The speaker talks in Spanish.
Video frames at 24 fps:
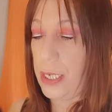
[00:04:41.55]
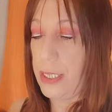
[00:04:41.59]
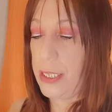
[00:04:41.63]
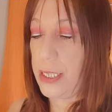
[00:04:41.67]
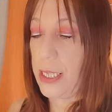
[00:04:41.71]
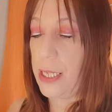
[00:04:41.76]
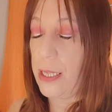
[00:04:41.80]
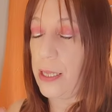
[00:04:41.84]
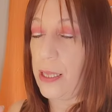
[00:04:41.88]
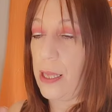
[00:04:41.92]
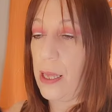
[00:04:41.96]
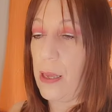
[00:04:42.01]

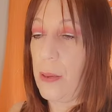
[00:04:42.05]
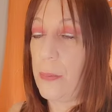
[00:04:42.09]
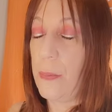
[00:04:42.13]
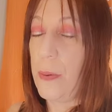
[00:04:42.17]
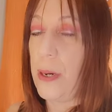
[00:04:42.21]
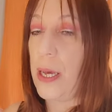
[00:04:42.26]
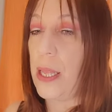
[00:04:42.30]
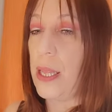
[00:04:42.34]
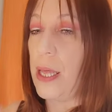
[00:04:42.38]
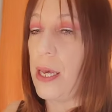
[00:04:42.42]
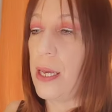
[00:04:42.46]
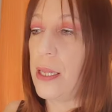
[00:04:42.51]
7 de
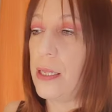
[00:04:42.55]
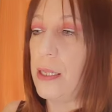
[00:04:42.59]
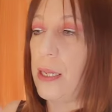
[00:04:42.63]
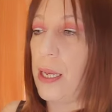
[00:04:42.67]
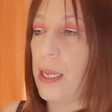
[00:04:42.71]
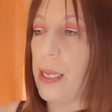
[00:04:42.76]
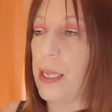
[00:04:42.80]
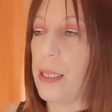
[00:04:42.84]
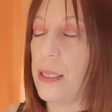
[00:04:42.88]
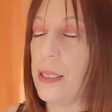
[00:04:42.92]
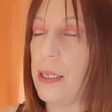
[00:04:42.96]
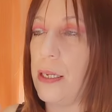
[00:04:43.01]
espada,
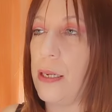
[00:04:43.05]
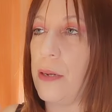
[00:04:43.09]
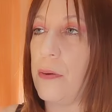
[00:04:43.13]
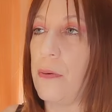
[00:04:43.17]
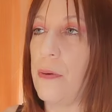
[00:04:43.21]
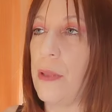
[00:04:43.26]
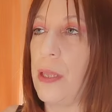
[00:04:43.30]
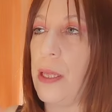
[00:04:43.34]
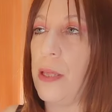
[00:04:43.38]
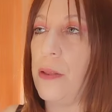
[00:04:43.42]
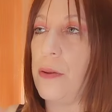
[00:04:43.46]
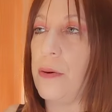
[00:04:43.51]
hay que tener
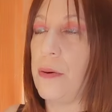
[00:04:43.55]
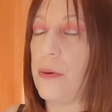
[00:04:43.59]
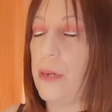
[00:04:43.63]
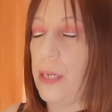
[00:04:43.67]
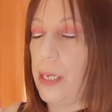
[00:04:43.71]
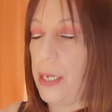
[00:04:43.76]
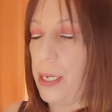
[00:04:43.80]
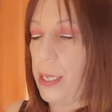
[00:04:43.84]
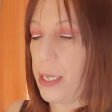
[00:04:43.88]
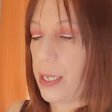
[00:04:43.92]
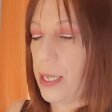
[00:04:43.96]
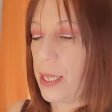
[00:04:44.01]
cuidado con
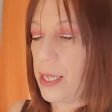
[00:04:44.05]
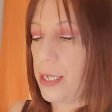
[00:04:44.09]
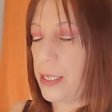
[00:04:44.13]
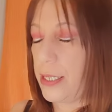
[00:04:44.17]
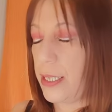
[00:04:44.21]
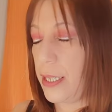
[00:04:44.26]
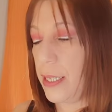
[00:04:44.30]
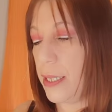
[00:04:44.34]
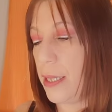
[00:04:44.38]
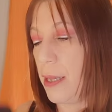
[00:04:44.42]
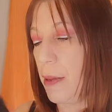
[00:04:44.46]
la energía del 7 de